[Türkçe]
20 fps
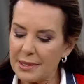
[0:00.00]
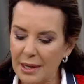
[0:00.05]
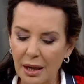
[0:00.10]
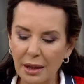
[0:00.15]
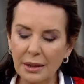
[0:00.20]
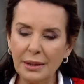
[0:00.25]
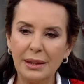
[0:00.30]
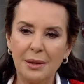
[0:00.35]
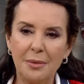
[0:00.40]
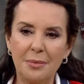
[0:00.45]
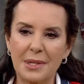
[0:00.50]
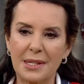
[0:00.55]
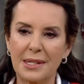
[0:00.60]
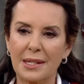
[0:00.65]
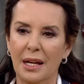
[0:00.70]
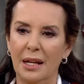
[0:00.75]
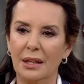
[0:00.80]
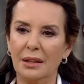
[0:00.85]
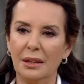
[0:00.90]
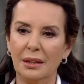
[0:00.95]

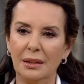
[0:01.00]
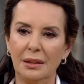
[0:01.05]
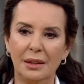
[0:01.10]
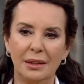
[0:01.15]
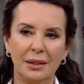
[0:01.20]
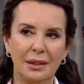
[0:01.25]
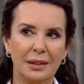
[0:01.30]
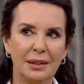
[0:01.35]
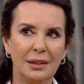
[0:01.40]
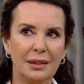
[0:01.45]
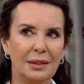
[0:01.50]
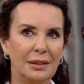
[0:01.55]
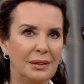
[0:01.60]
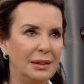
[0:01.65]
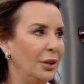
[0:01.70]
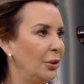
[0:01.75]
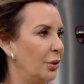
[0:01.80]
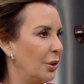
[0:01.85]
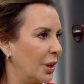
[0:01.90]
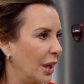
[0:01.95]
annemizden e,
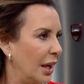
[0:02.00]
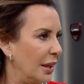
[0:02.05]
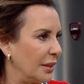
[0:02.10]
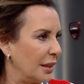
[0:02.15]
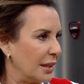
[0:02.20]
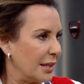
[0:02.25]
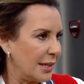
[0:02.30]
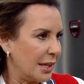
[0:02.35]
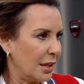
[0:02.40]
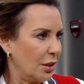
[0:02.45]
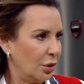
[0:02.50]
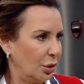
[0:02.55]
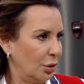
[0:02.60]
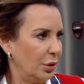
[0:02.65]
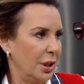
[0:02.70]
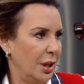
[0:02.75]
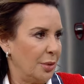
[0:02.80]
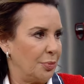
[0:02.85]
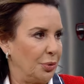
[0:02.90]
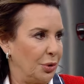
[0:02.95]
ne öğrendiysek onu
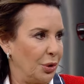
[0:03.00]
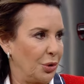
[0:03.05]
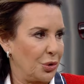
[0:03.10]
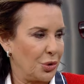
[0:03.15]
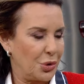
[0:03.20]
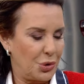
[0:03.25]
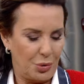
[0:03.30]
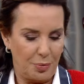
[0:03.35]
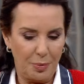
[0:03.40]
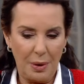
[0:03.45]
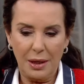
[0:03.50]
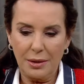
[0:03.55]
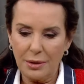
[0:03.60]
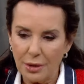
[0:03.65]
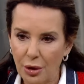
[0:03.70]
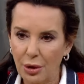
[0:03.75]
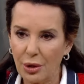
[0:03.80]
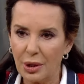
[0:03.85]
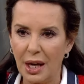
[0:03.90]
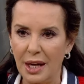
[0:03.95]
yapıyoruz. Evet. Ben ne
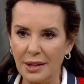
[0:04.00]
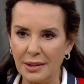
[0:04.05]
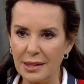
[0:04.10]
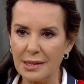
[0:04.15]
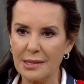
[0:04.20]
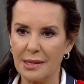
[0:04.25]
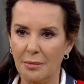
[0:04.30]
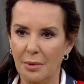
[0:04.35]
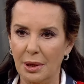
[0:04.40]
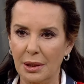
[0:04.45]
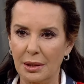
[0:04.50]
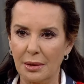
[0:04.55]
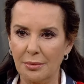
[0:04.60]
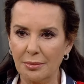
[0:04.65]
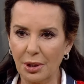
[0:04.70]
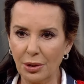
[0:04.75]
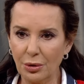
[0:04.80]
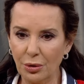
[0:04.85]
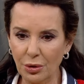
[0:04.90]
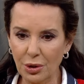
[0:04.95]
öğrendiysem
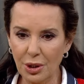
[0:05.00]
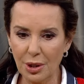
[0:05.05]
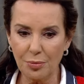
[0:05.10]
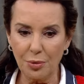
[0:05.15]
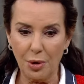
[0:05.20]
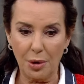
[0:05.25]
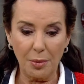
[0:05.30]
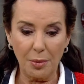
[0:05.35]
annemden onu yapıyorum.